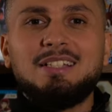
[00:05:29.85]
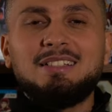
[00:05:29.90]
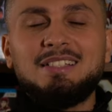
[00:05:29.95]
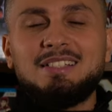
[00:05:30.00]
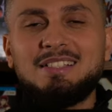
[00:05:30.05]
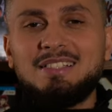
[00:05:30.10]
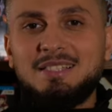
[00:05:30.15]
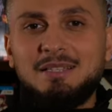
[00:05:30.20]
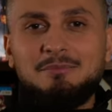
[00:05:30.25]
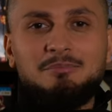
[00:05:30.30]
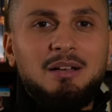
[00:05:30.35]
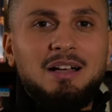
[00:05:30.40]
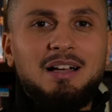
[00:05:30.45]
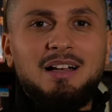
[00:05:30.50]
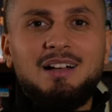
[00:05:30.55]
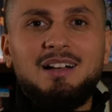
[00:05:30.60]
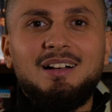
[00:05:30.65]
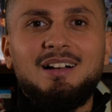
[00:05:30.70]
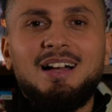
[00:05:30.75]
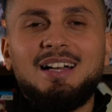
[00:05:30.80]
N'hésitez
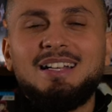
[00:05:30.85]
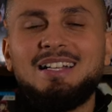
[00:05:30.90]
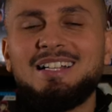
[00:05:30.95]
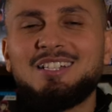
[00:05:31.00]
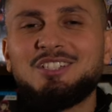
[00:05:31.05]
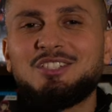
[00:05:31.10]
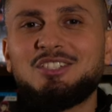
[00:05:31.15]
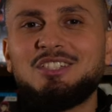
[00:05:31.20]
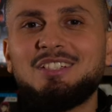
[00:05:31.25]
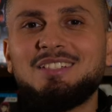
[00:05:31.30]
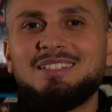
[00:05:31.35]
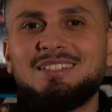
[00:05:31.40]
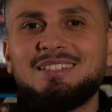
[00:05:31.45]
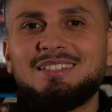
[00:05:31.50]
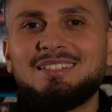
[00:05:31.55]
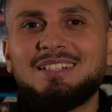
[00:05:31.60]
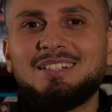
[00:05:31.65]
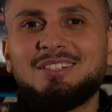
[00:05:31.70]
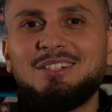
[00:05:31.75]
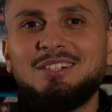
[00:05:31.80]
pas à aller l'acheter,
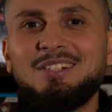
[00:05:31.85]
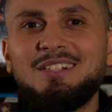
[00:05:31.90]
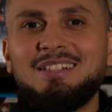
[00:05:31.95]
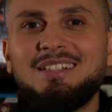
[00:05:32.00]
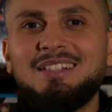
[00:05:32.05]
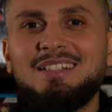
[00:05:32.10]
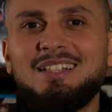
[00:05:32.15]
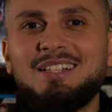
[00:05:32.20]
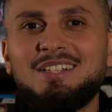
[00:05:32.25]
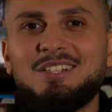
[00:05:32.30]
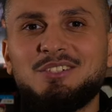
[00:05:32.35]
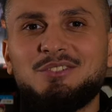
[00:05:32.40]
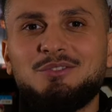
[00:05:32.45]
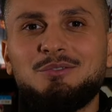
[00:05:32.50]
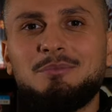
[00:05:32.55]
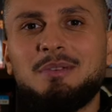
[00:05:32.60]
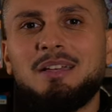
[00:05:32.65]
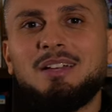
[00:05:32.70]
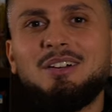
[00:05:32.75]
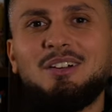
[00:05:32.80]
d'accord je
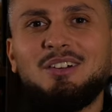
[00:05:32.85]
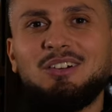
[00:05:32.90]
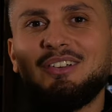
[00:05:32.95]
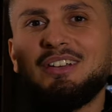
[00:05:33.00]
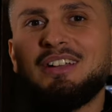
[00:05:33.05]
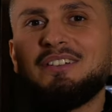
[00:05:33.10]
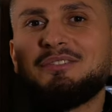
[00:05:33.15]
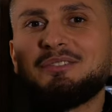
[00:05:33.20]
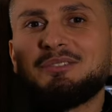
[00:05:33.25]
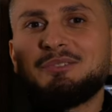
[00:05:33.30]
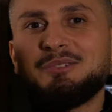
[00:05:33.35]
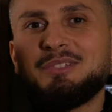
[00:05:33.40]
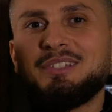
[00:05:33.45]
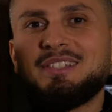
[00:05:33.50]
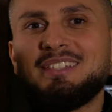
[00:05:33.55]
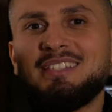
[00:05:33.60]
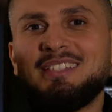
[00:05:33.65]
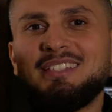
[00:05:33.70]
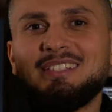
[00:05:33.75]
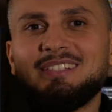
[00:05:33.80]
vous mets euh, la photo
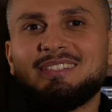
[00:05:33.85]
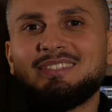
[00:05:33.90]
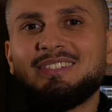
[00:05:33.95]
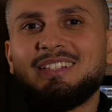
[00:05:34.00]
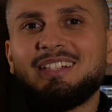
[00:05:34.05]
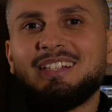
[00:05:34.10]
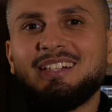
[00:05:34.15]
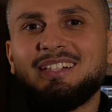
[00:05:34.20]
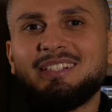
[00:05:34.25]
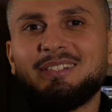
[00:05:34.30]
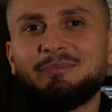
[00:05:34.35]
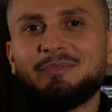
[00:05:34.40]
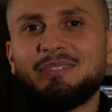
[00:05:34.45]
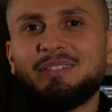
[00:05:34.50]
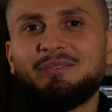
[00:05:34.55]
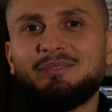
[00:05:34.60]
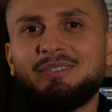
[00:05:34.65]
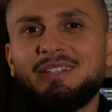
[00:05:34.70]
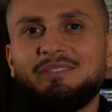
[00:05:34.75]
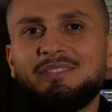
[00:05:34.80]
ici, voilà, comme ça
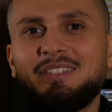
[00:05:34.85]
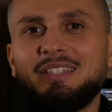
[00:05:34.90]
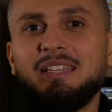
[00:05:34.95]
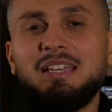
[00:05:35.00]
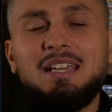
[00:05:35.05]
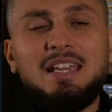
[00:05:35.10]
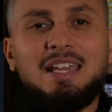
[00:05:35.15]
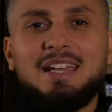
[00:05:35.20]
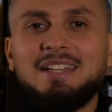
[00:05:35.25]
vous l'avez.